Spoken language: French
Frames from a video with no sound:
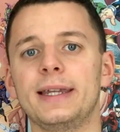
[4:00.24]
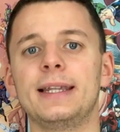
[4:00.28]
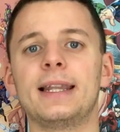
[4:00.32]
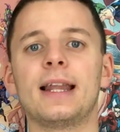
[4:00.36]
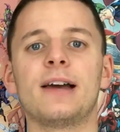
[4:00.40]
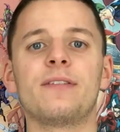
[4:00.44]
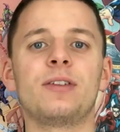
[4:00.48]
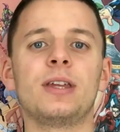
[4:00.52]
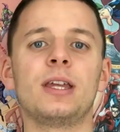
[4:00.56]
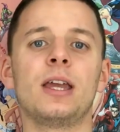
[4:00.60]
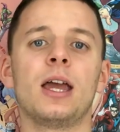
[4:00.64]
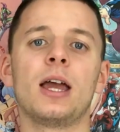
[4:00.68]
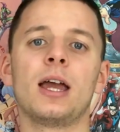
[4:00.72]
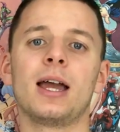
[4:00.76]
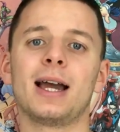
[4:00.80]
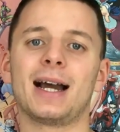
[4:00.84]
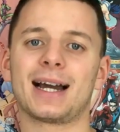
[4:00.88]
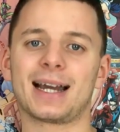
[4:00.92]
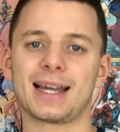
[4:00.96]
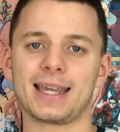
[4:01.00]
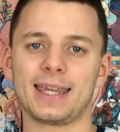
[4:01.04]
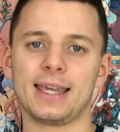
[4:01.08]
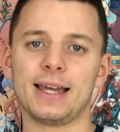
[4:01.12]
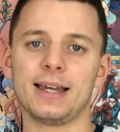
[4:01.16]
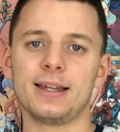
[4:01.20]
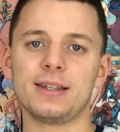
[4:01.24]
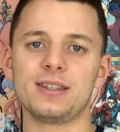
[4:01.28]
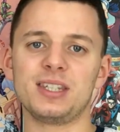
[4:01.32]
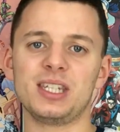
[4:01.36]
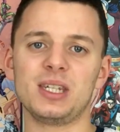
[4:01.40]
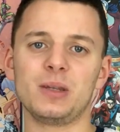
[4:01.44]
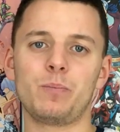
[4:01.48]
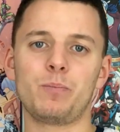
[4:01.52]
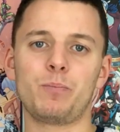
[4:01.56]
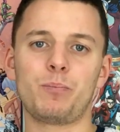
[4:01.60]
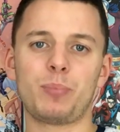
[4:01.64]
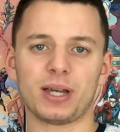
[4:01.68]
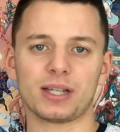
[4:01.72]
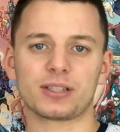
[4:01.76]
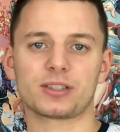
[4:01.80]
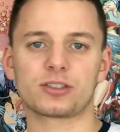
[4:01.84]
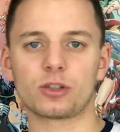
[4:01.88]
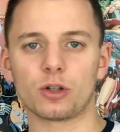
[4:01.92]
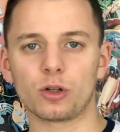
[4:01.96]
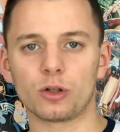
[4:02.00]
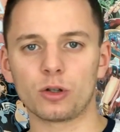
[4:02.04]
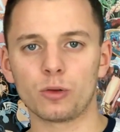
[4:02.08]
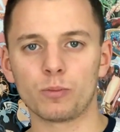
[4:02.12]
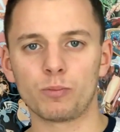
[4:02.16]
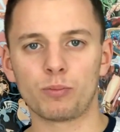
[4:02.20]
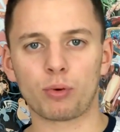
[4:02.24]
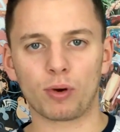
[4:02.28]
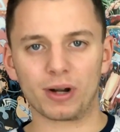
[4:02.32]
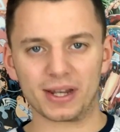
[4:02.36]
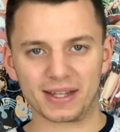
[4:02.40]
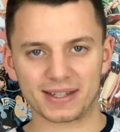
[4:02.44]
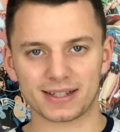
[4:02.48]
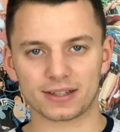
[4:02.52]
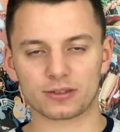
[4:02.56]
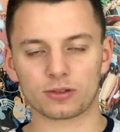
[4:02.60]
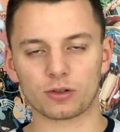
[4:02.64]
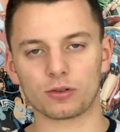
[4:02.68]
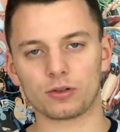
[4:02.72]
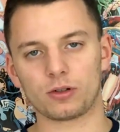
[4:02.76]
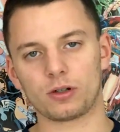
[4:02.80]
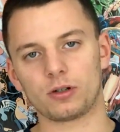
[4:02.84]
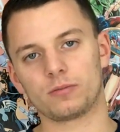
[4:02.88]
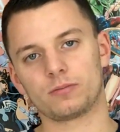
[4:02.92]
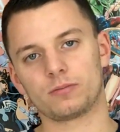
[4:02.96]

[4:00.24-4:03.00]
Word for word: ils n'avaient rien ni personne pour les attendre.